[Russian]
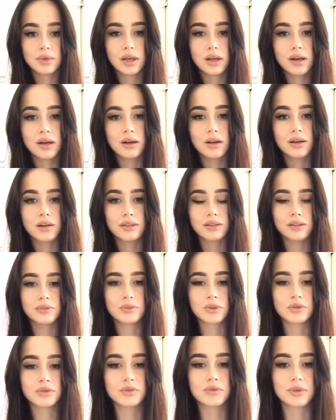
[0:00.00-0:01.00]
А, не
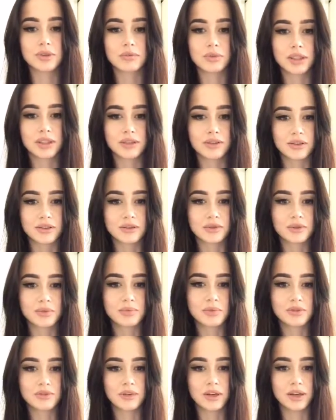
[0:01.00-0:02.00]
могу его заблокировать, не
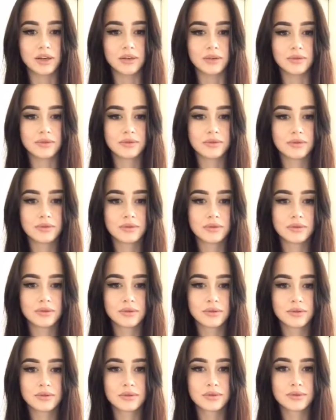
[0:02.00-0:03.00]
успеваю.
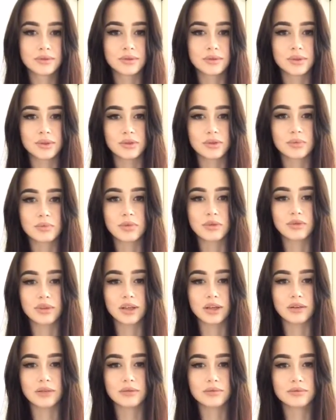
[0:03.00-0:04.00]
Не
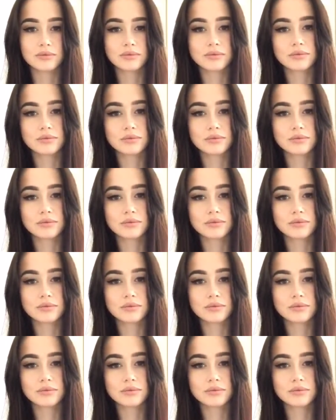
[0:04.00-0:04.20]
успеваю.